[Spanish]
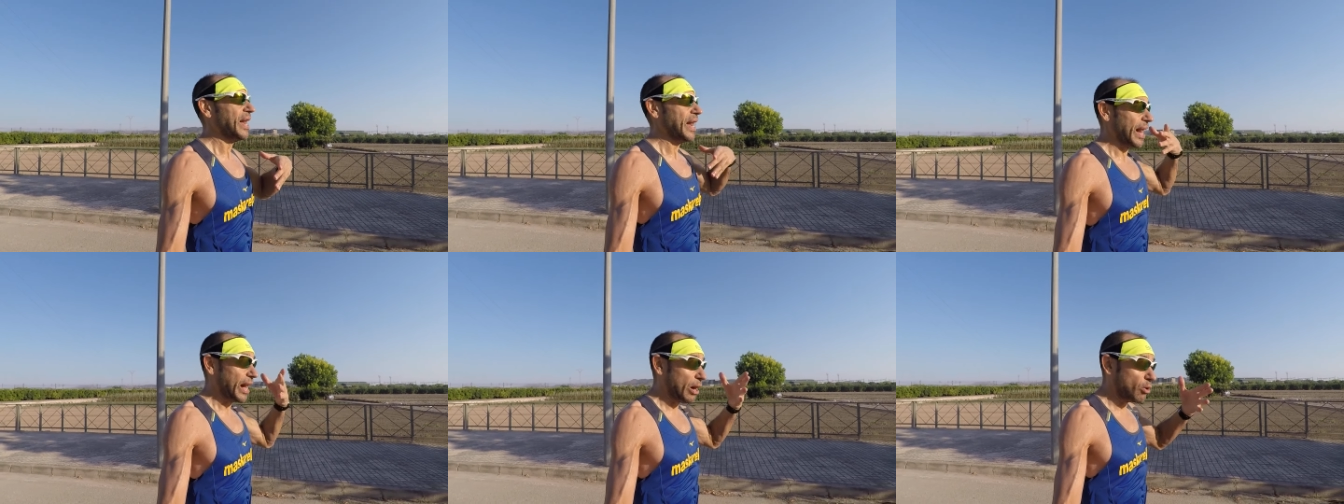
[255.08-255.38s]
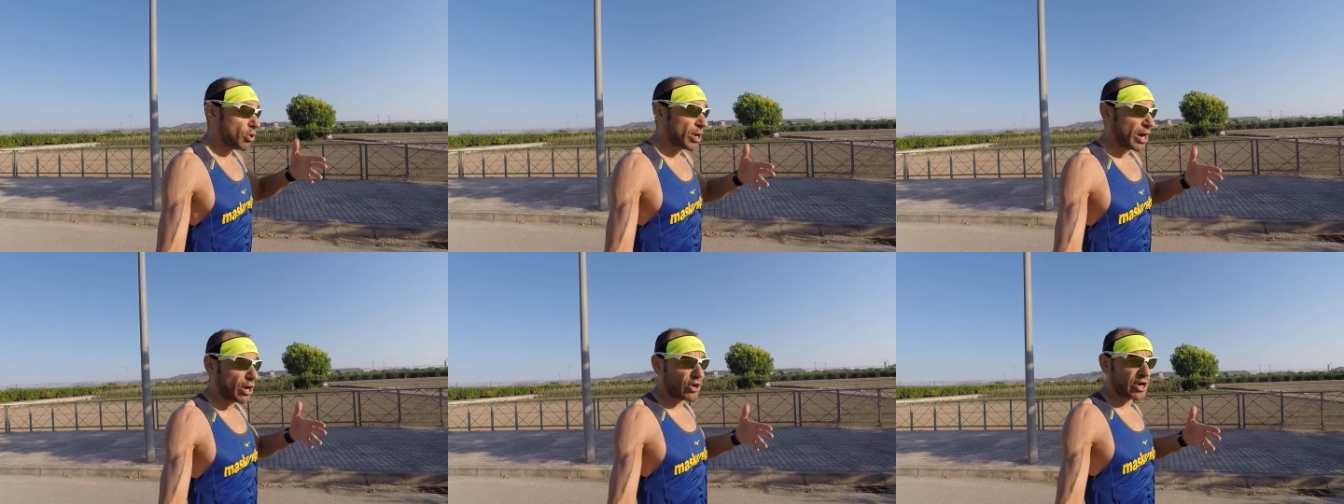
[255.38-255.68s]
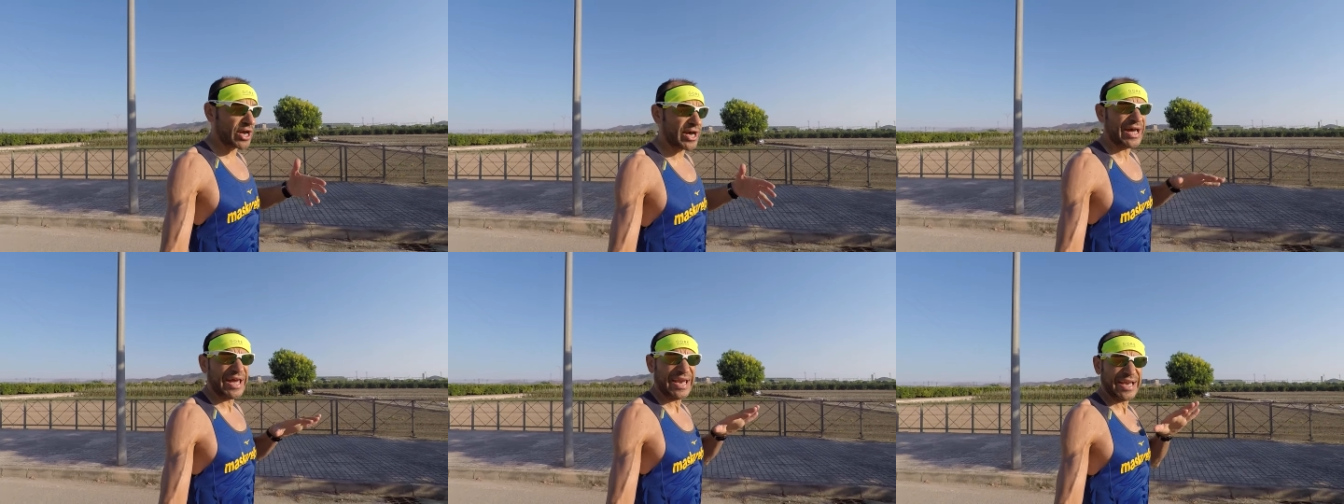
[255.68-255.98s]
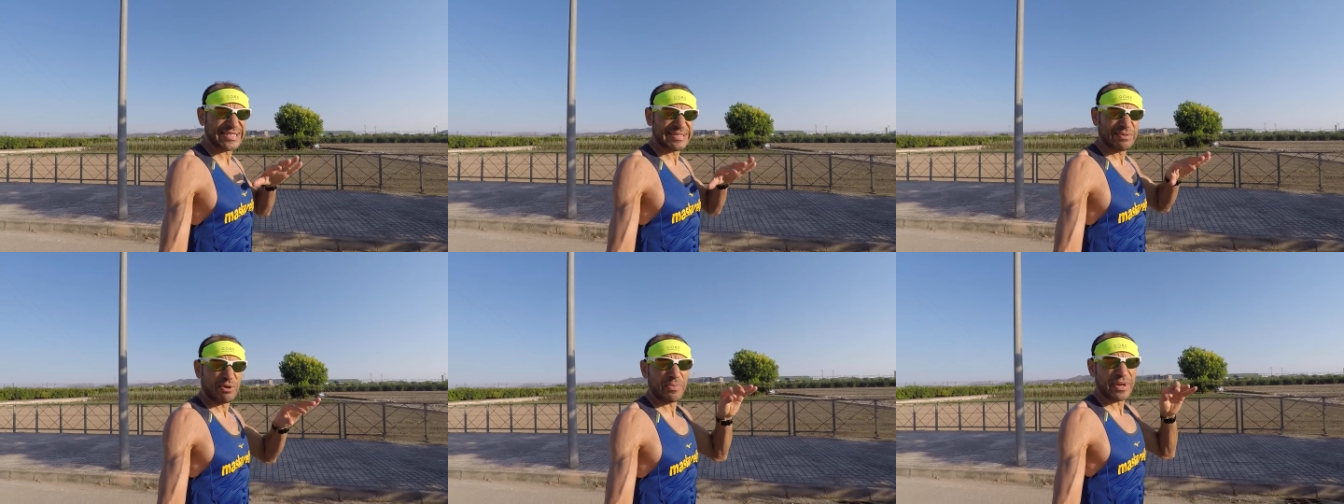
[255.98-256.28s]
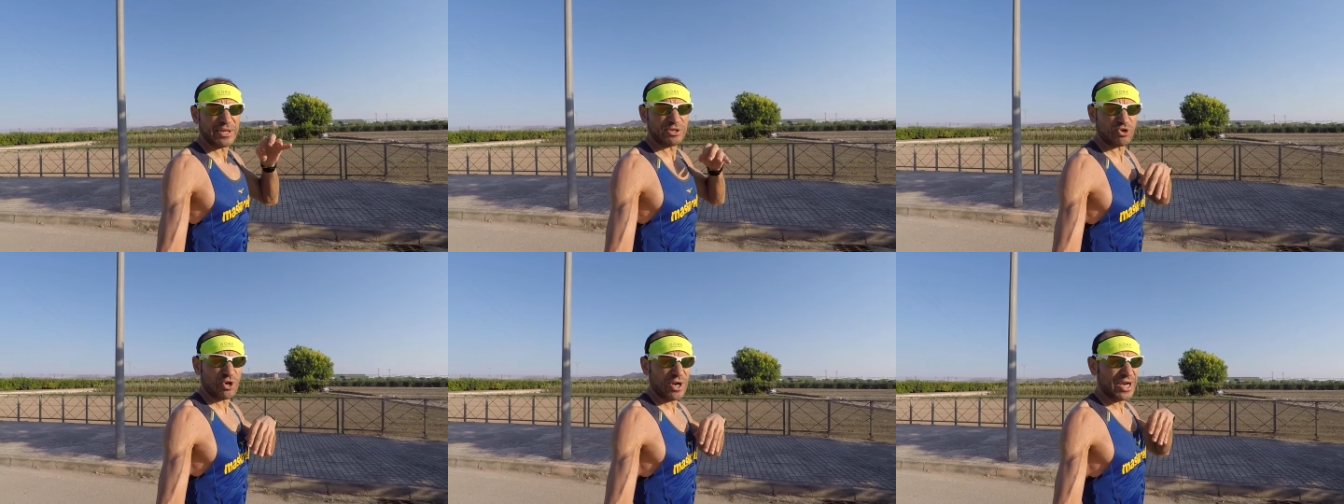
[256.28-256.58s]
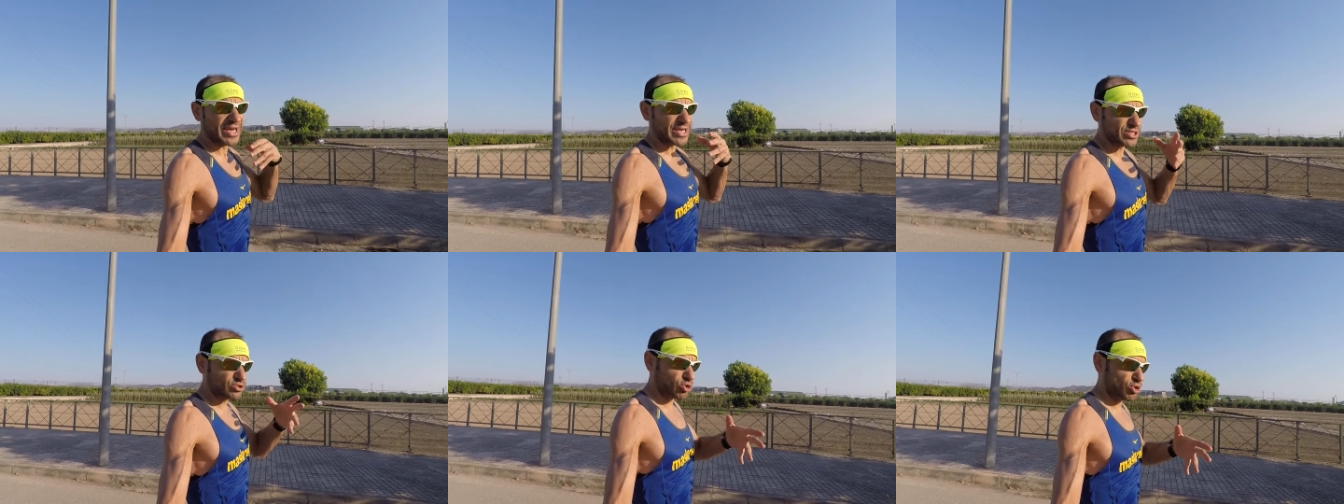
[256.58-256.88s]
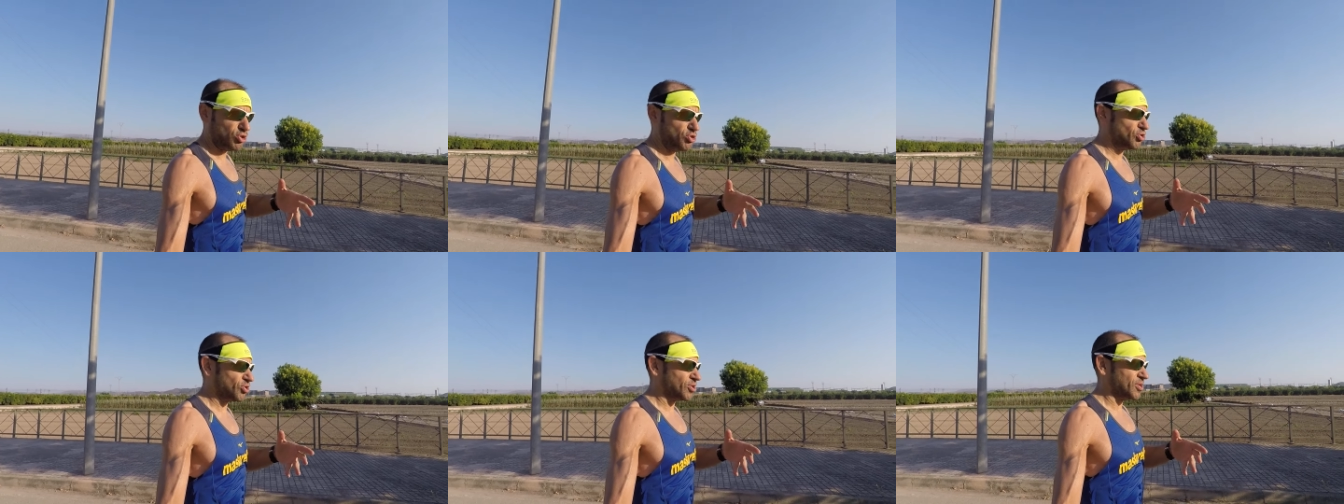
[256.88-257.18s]
Aunque ahora, en este momento en el que
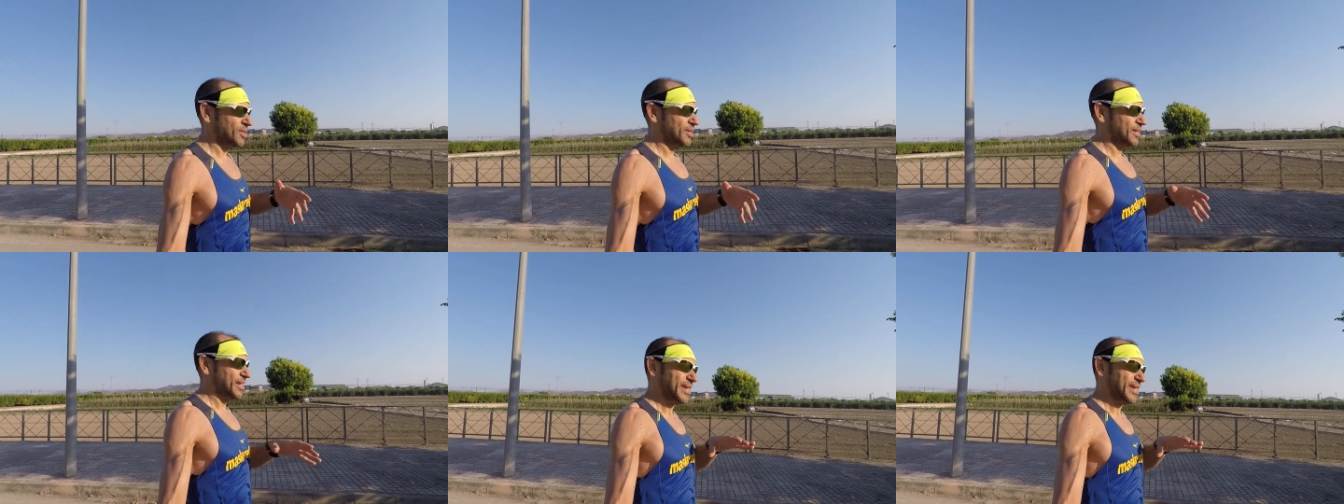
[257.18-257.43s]
estoy yo,